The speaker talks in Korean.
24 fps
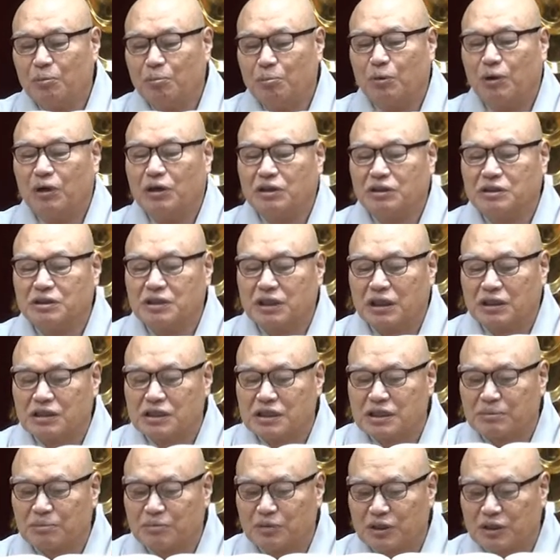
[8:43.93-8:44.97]
뭐 은사
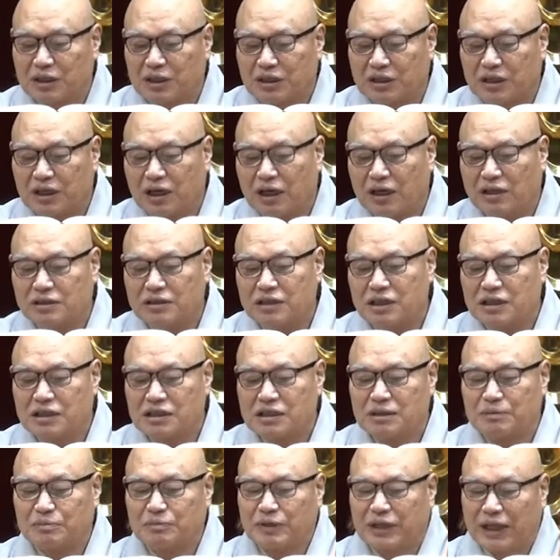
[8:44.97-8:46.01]
스님 덕이다, 은사
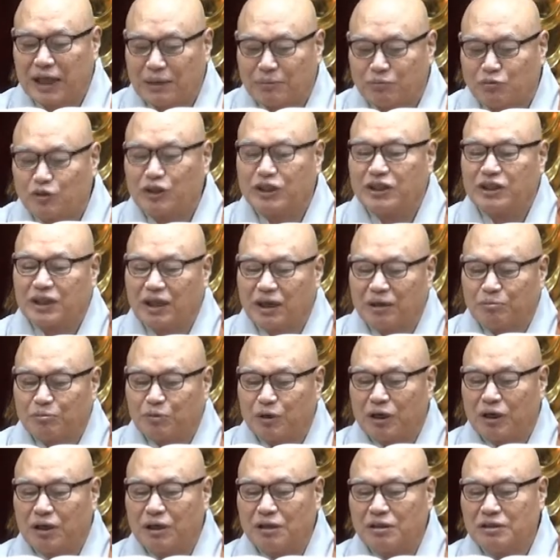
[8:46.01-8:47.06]
스님 때문이다,
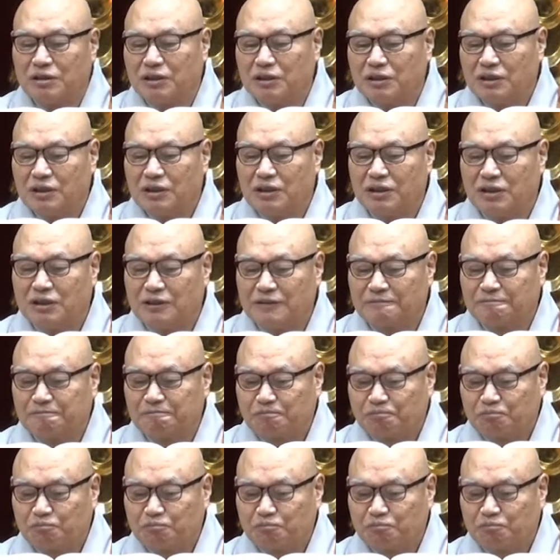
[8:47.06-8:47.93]
뭐 어,